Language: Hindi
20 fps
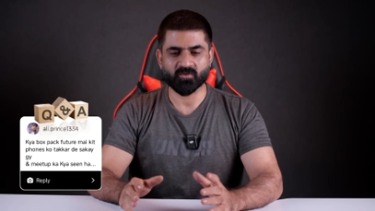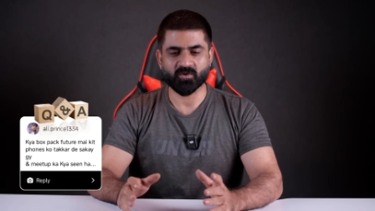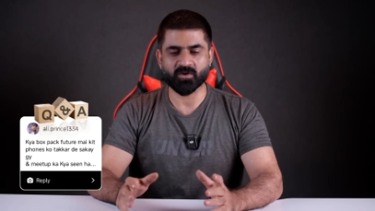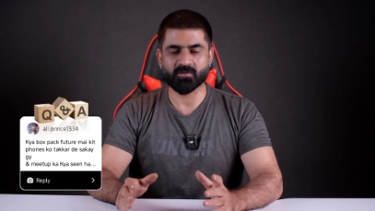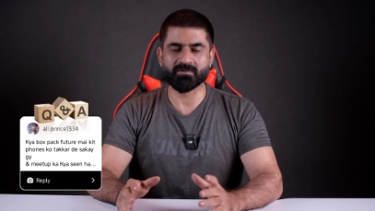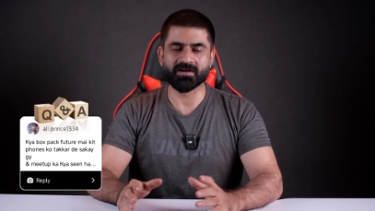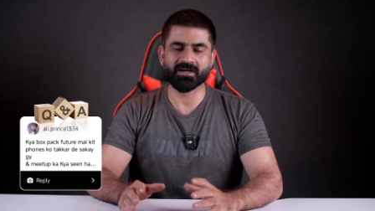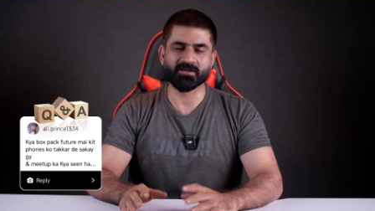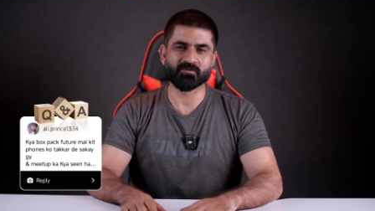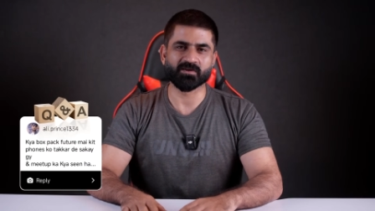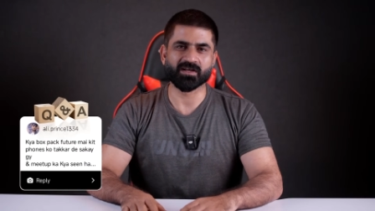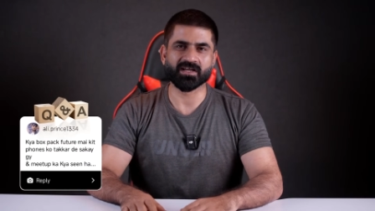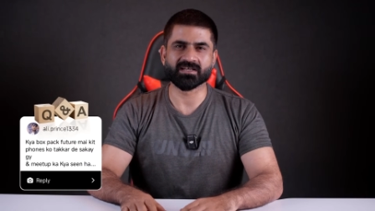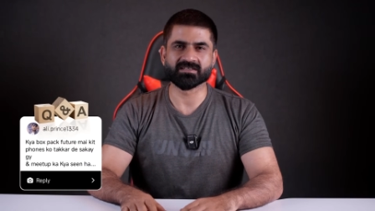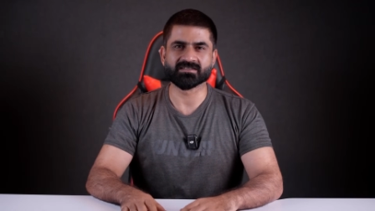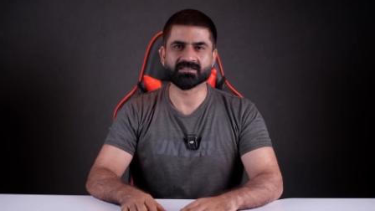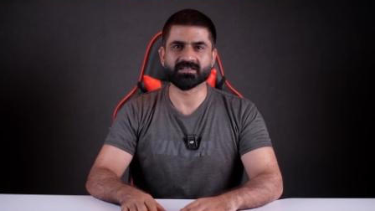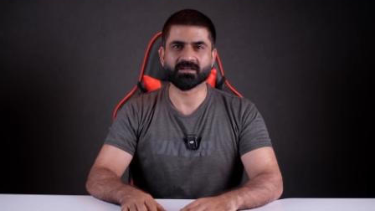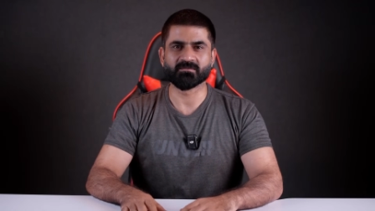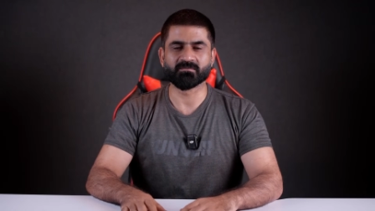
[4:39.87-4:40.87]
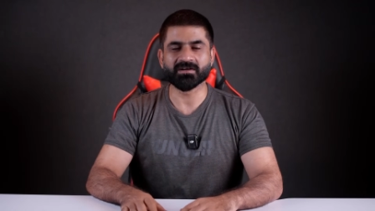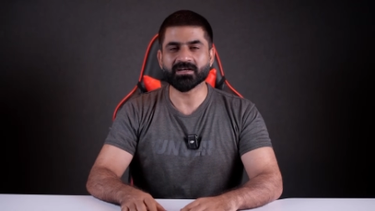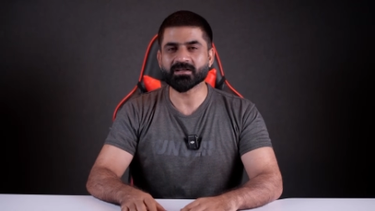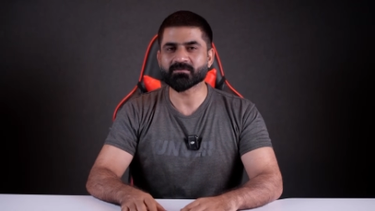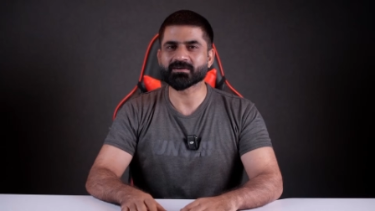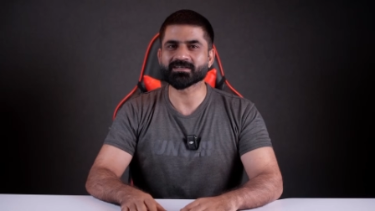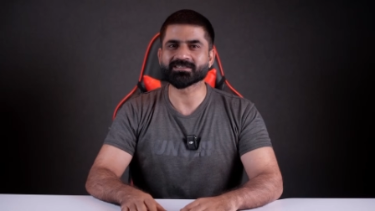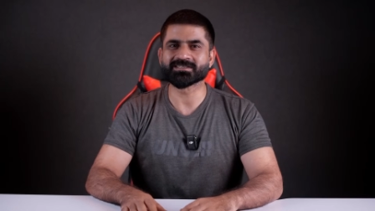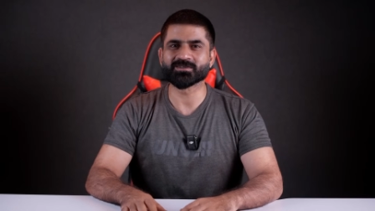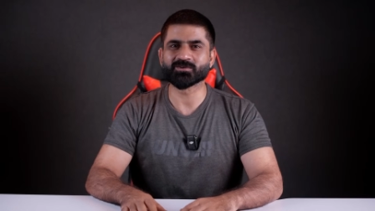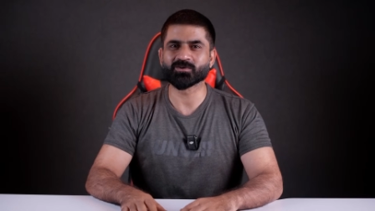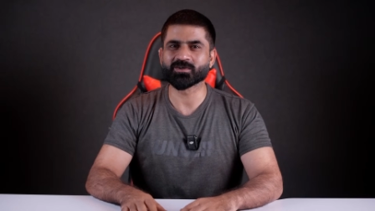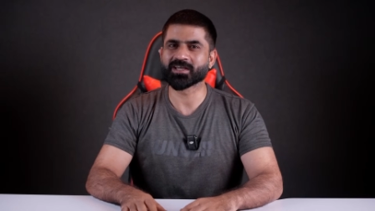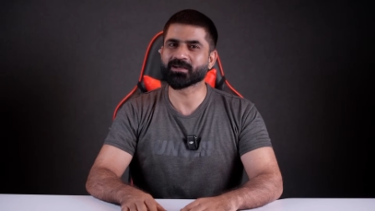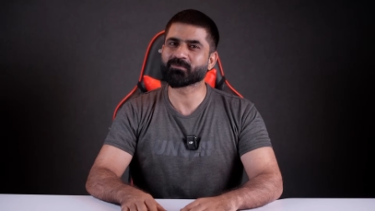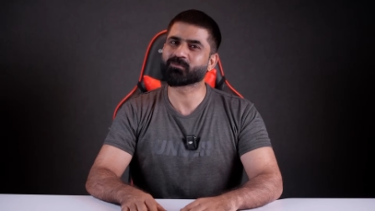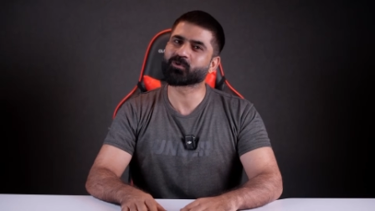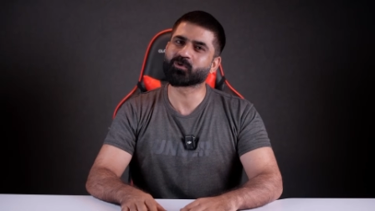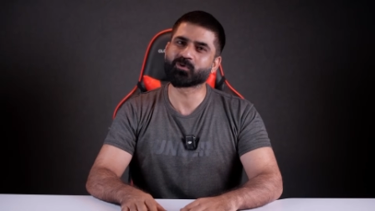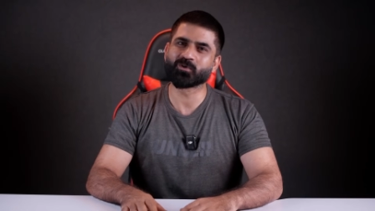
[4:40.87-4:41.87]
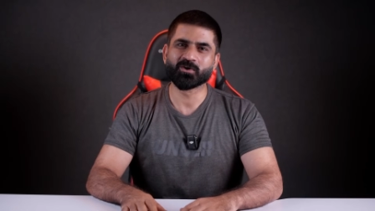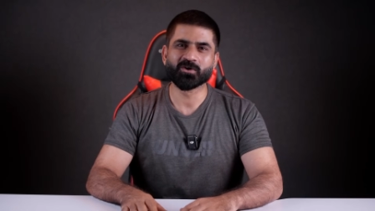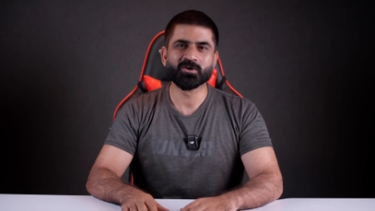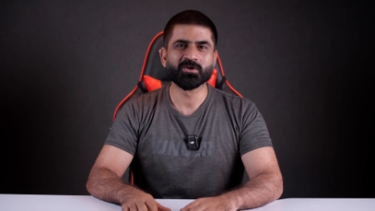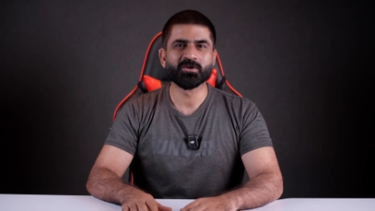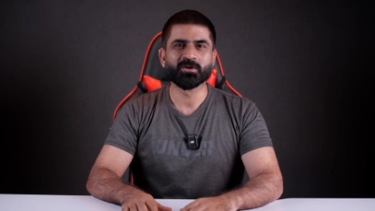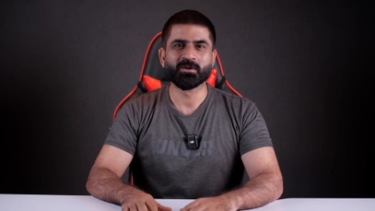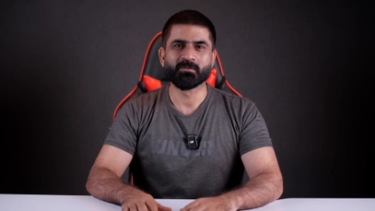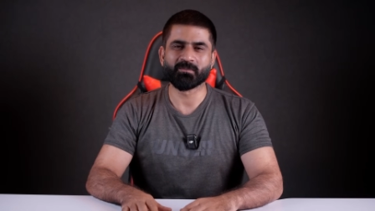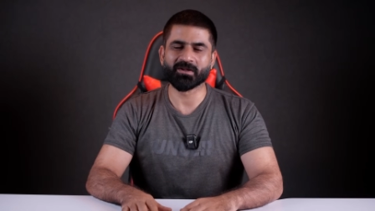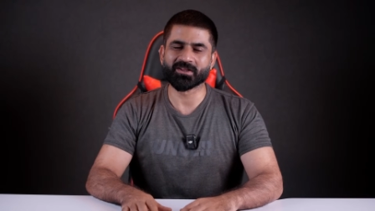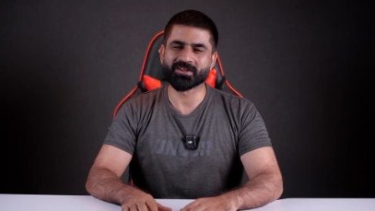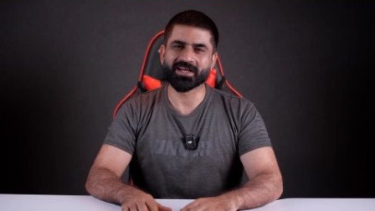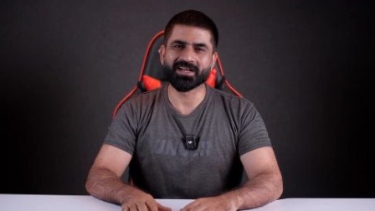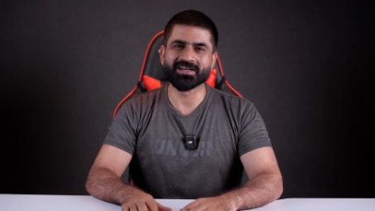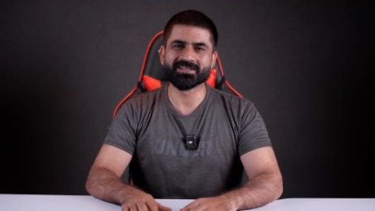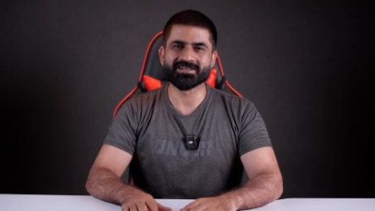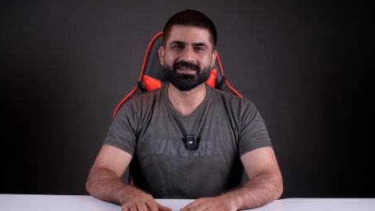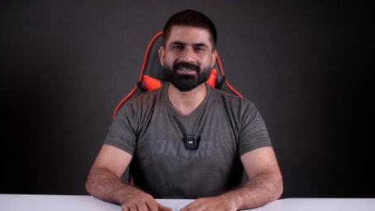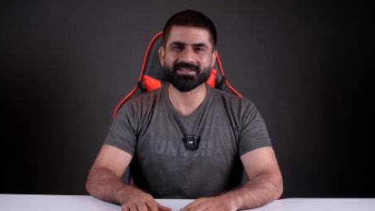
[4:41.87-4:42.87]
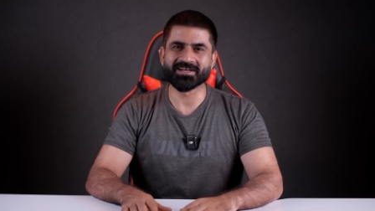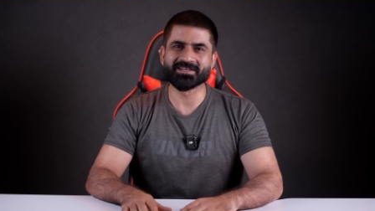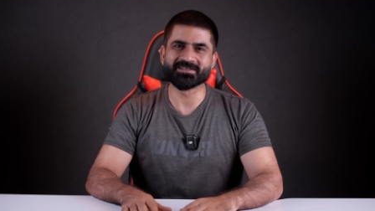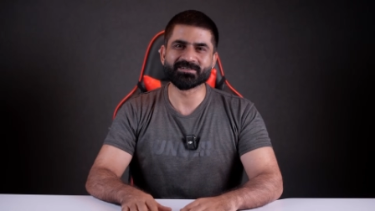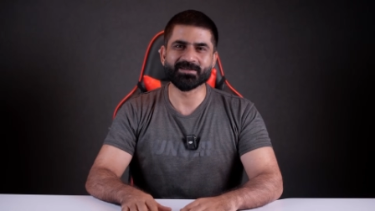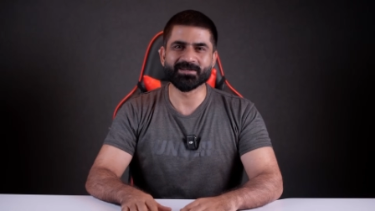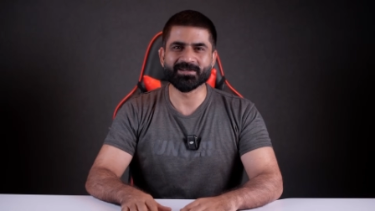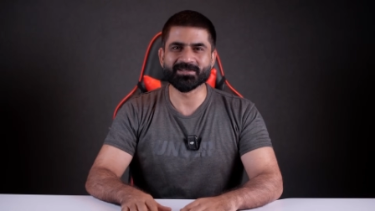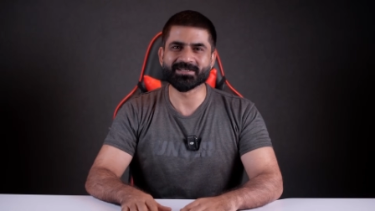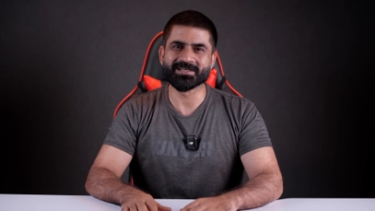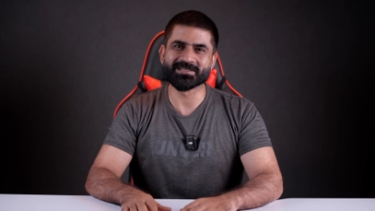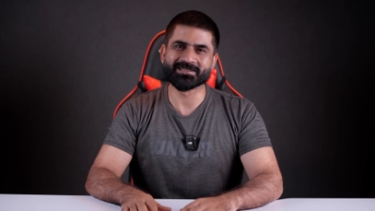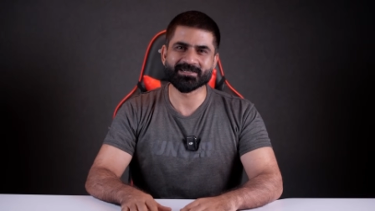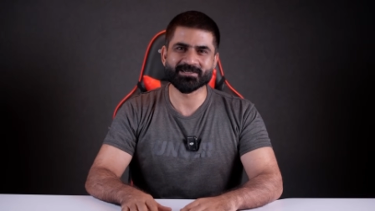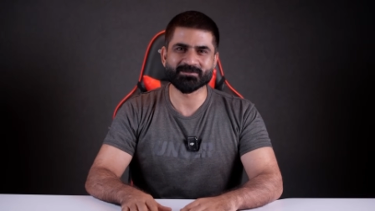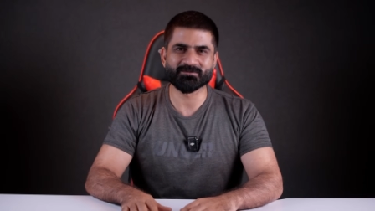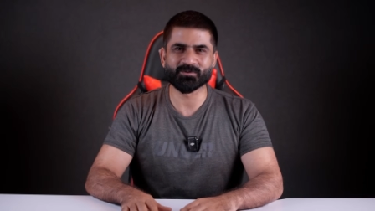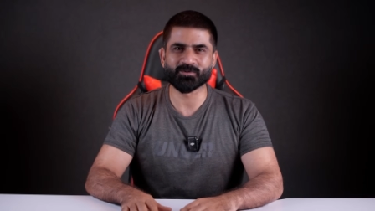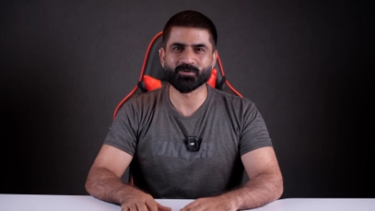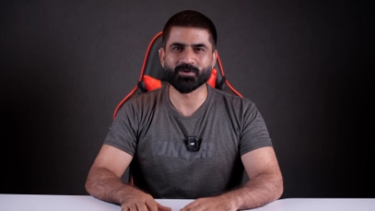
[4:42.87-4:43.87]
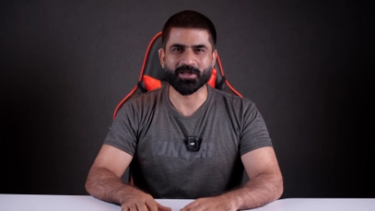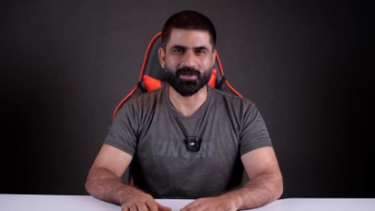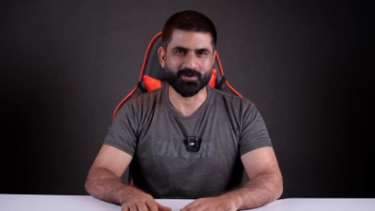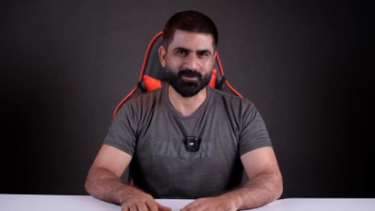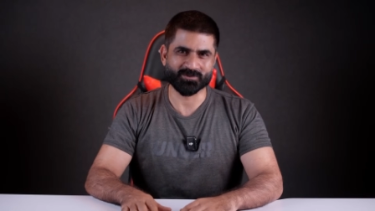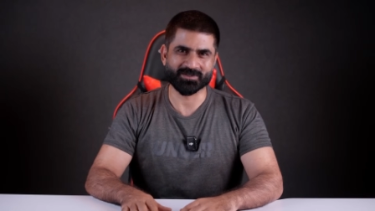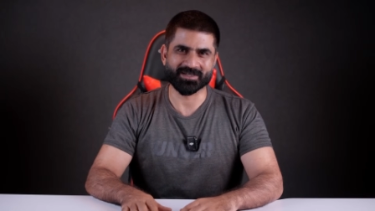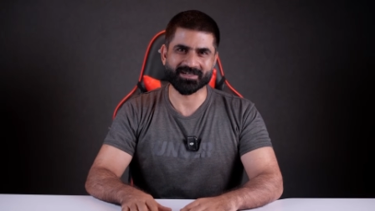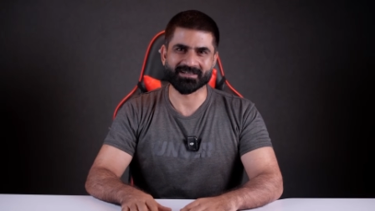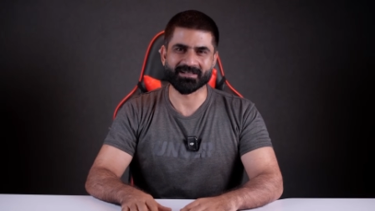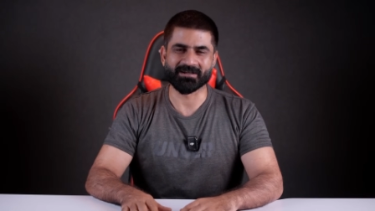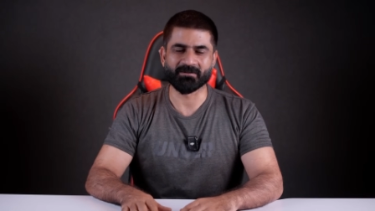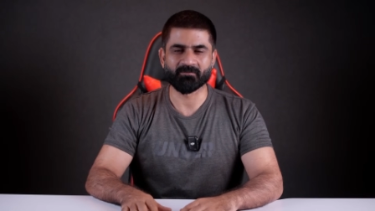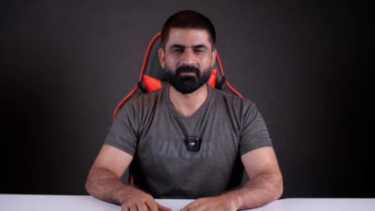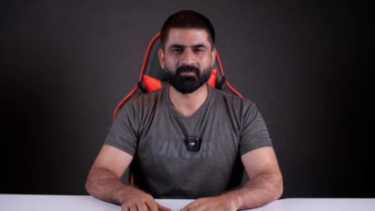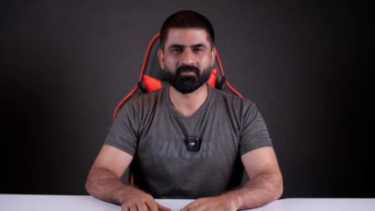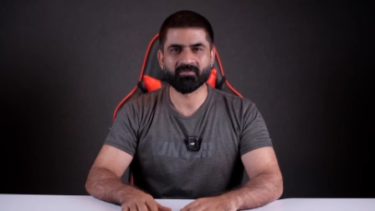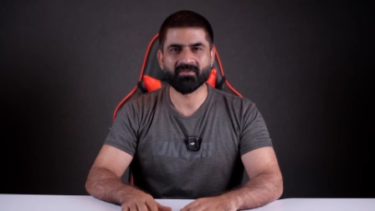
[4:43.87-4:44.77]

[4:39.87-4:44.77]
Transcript: और मीटअप का क्या सीन है मीटअप का सीन तो ये है ब्रो पैंतालीस अड़तालीस डिग्री सेल्सियस में तो नहीं हो सकता